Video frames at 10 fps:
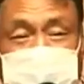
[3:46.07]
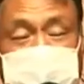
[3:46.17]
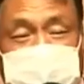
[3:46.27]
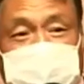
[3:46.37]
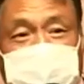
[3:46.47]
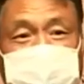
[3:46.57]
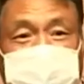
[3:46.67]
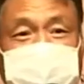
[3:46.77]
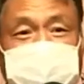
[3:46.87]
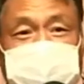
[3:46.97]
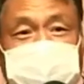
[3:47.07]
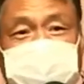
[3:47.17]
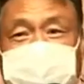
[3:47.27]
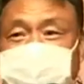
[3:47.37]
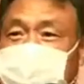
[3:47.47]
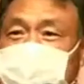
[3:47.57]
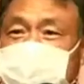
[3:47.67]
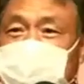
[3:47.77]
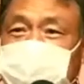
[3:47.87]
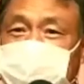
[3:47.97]
사람들은 뭐 그 주로 그런
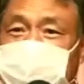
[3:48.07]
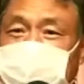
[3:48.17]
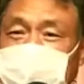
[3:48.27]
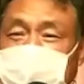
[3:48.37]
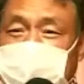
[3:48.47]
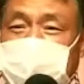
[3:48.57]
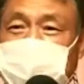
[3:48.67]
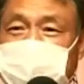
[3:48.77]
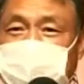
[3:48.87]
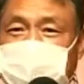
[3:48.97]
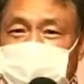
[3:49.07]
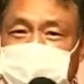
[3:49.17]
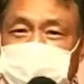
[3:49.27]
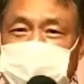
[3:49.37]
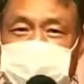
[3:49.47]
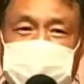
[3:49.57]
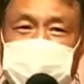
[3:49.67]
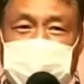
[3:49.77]
얘기하죠. 뭐 내가 뭐 돈이 최고다.